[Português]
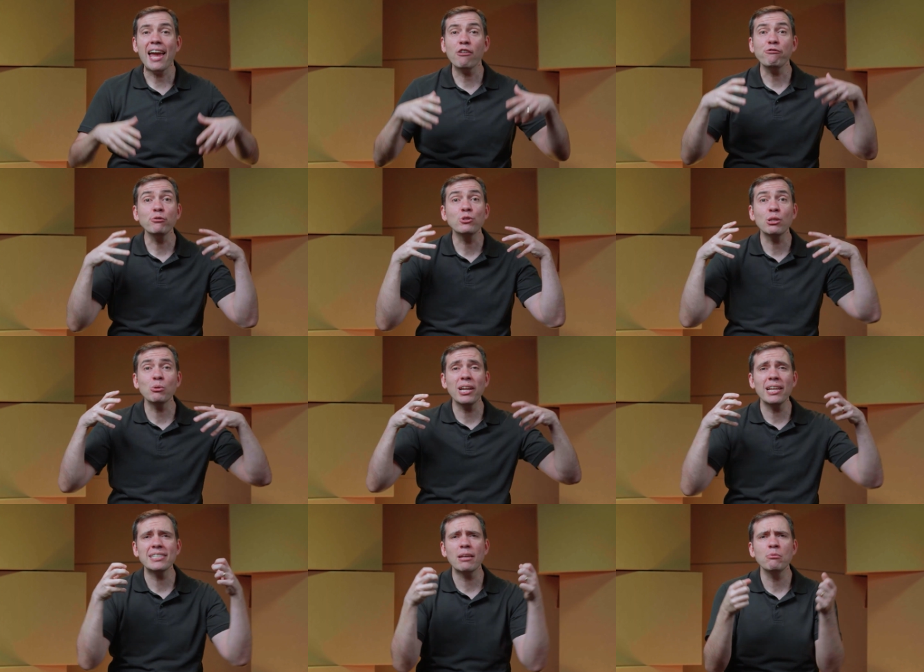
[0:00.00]
É a função que
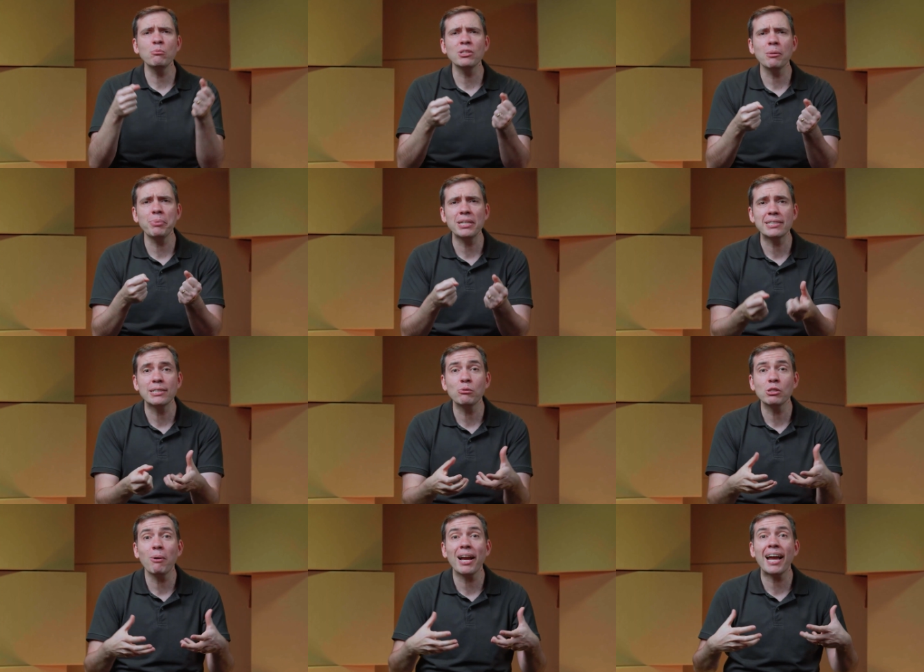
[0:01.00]
recebe muita pressão, que
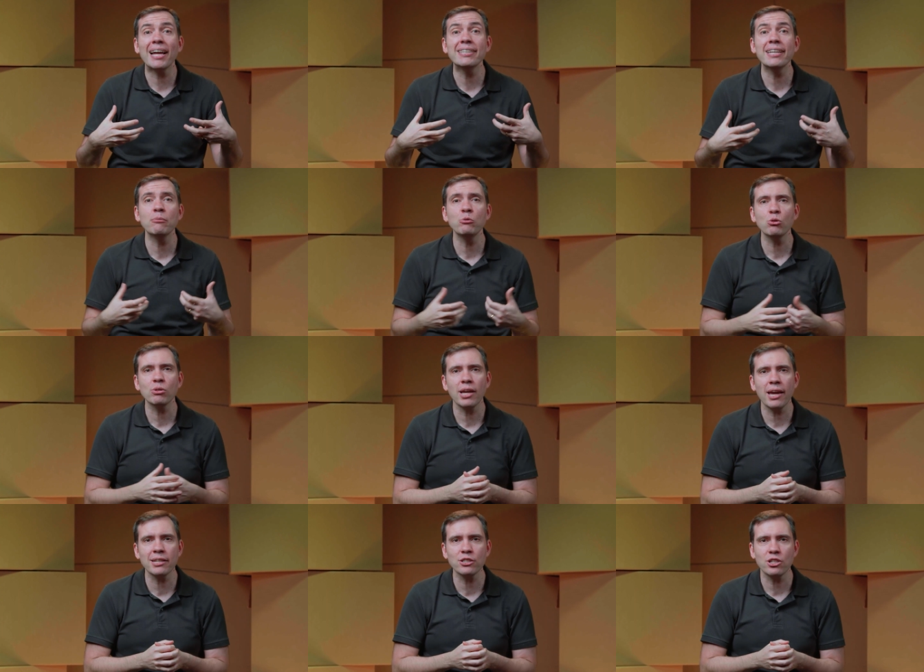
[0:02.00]
tem uma cadeira muito
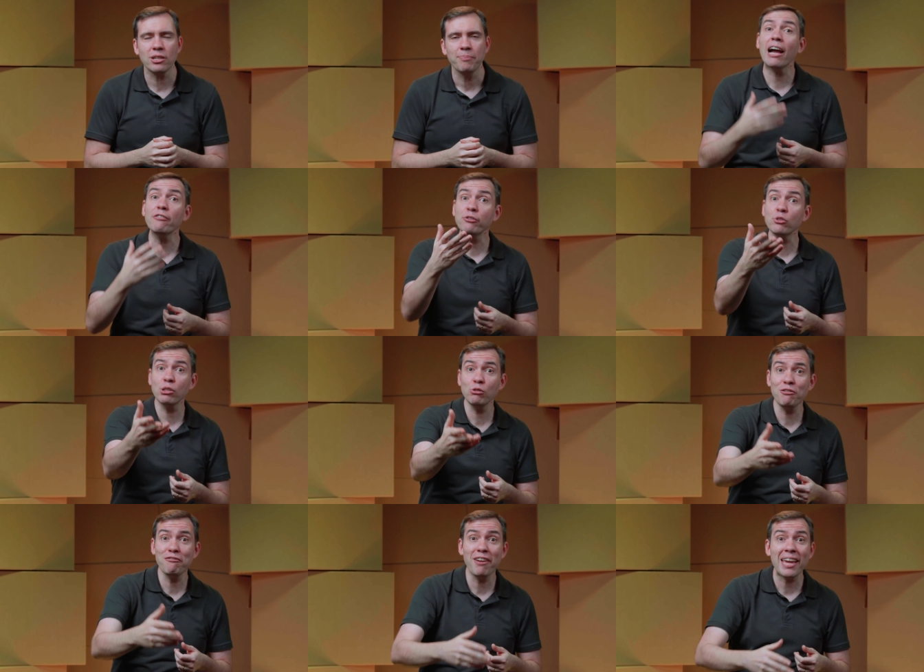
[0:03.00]
quente. A função
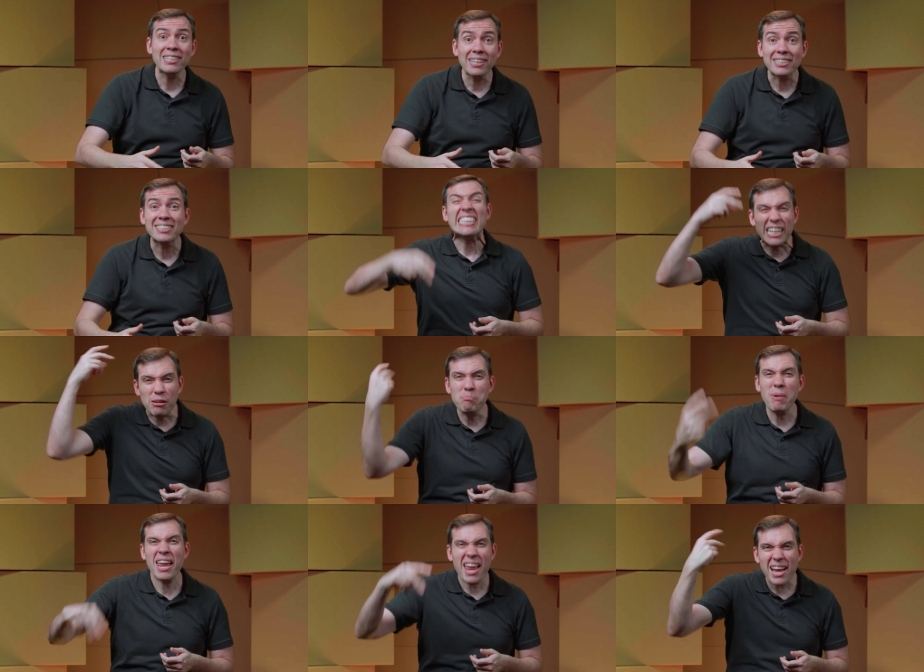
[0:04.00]
de vendas
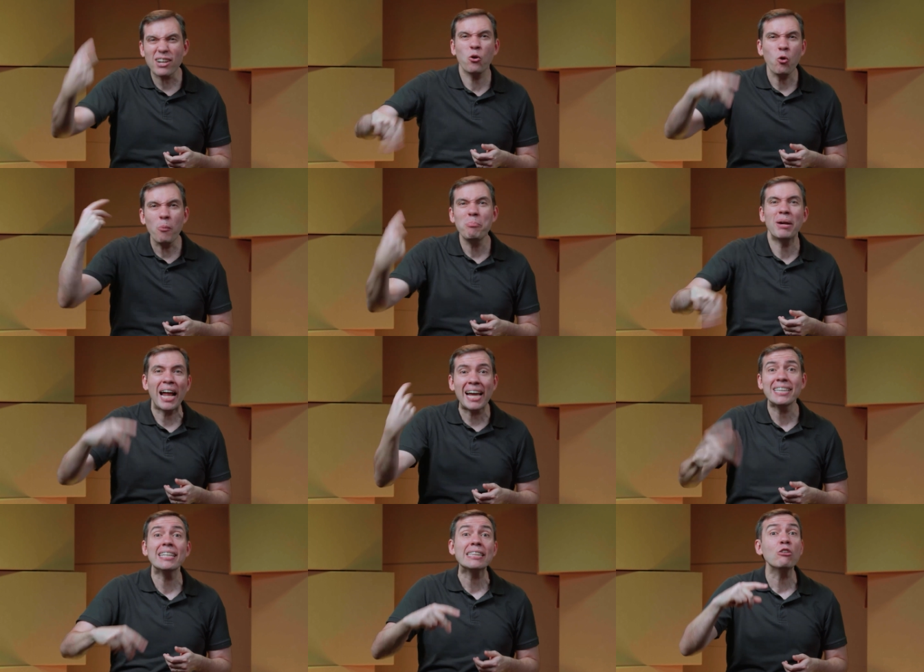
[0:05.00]
também é
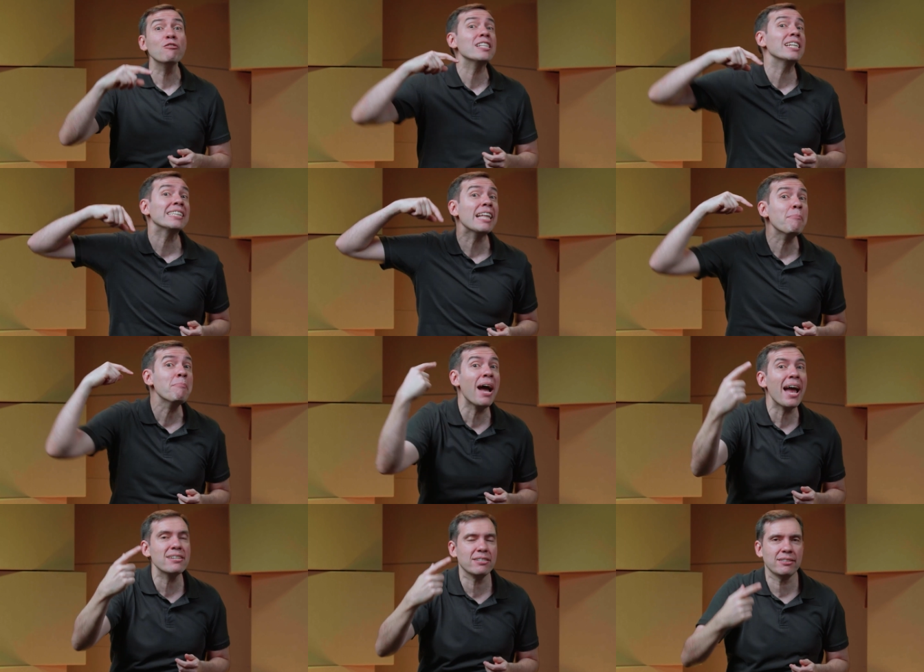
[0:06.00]
cobrada, talvez até
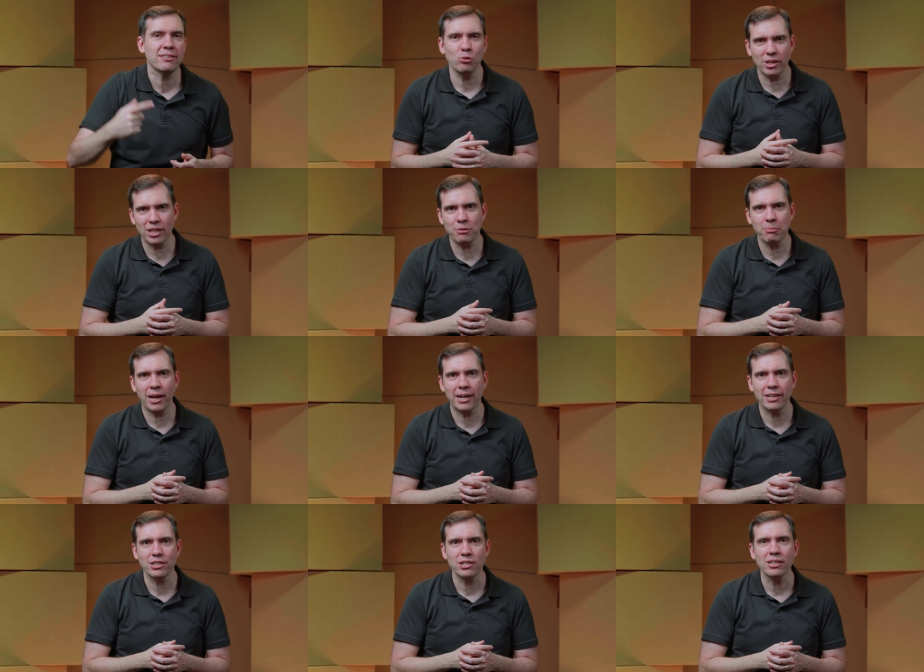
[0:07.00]
mais do que a de
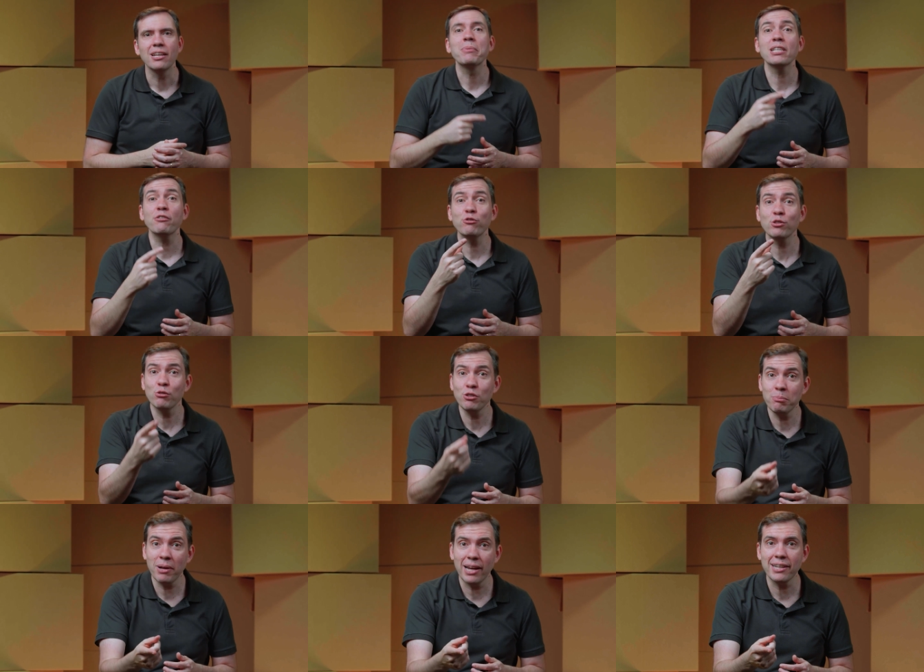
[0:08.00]
marketing. Mas a função de
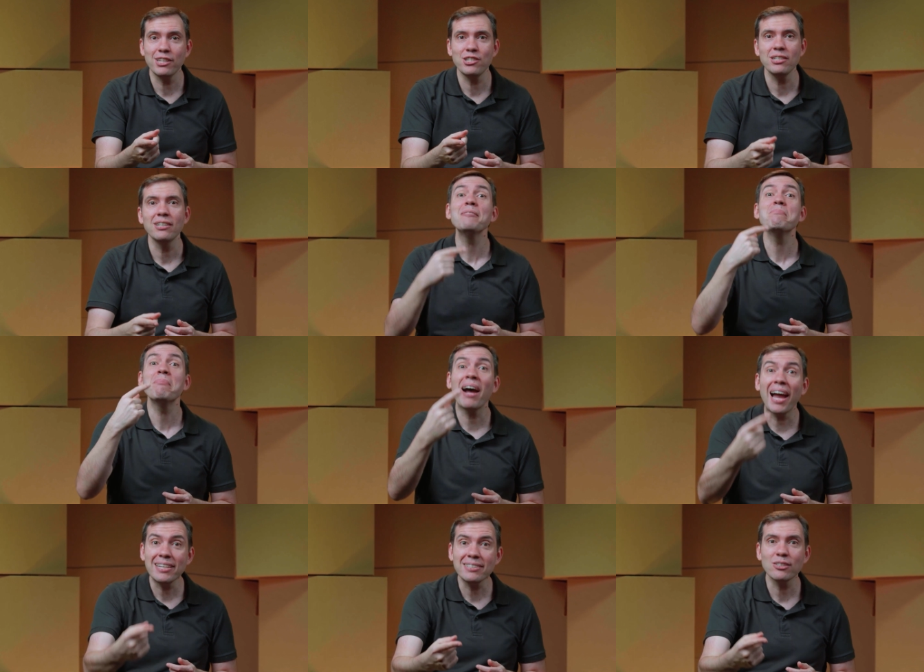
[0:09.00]
marketing tem
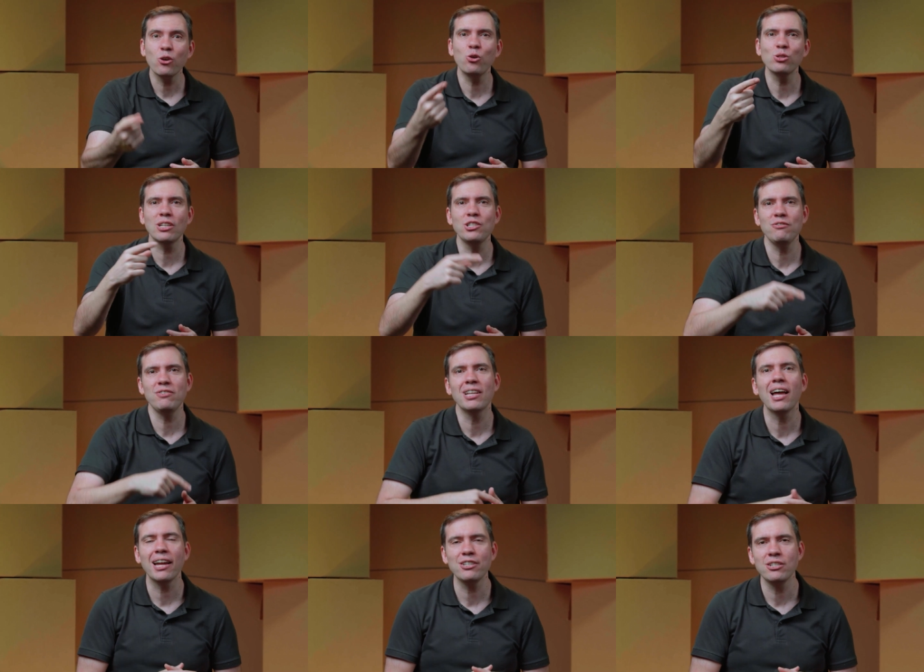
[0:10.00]
mais
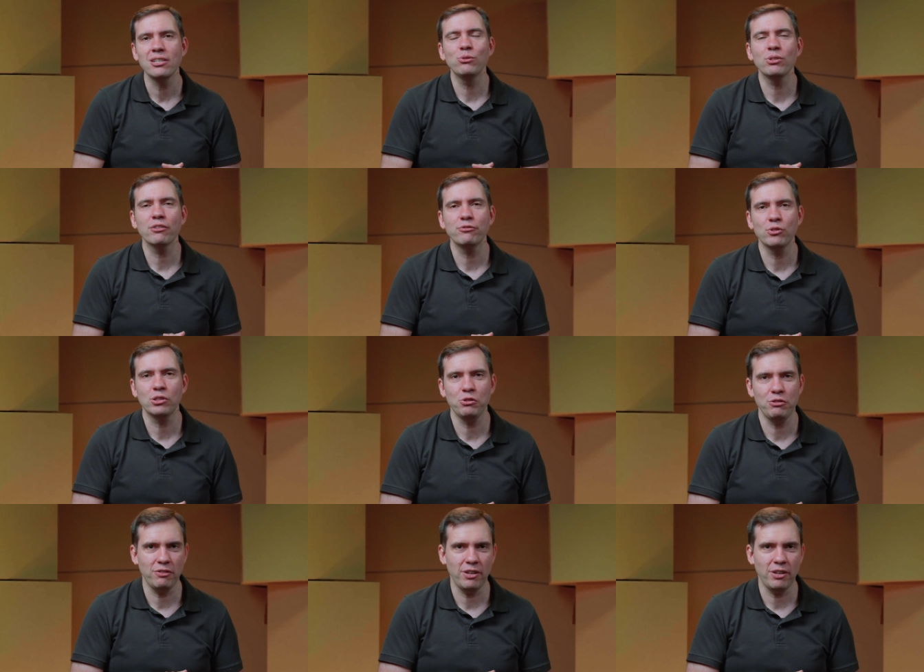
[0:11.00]
rotatividade do que a função de